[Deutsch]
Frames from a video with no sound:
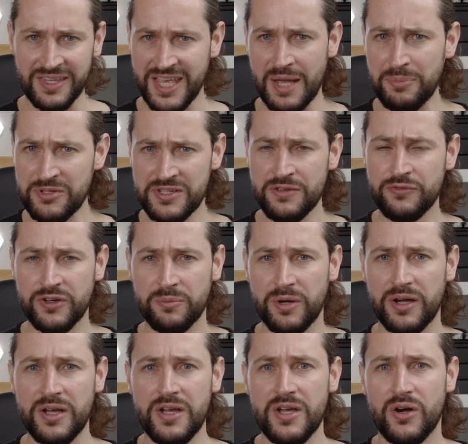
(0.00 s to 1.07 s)
gab es die
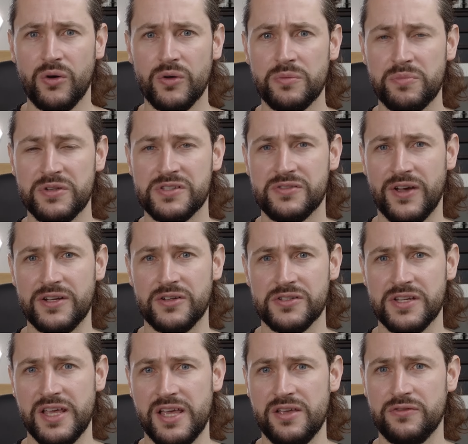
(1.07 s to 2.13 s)
Firma und bis
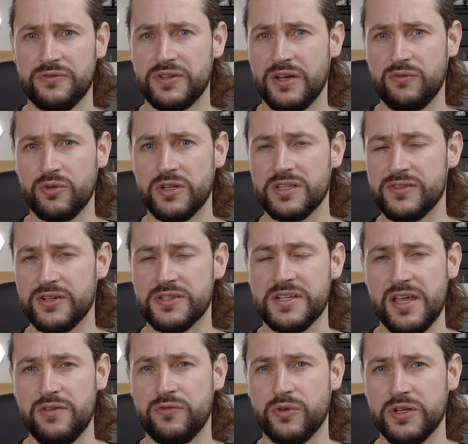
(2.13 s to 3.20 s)
2011, da wurde
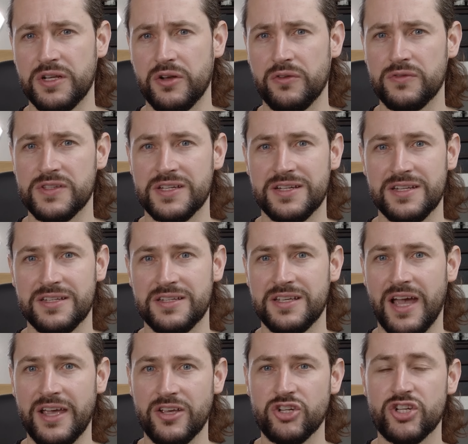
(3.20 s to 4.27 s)
2011 wurde dann offensichtlich
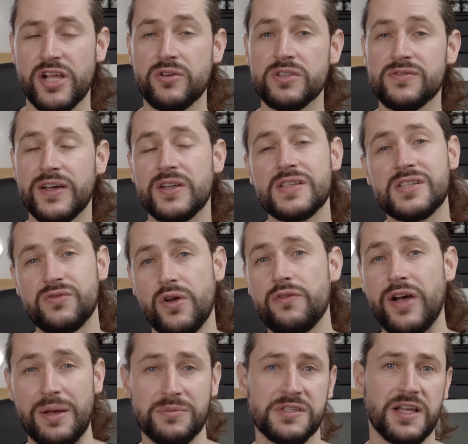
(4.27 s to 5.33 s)
die eingestellt und
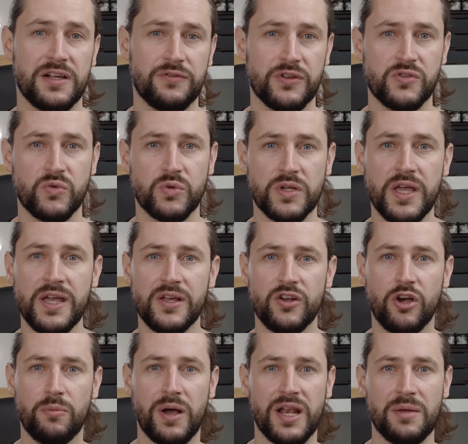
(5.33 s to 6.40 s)
2012 haben sie halt versucht
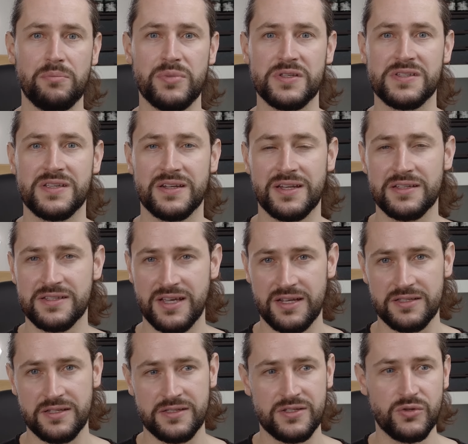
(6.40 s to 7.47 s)
nochmal ein bisschen das
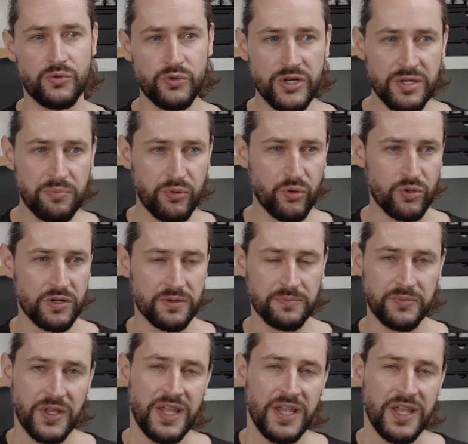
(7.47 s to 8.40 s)
Ganze zu rebooten.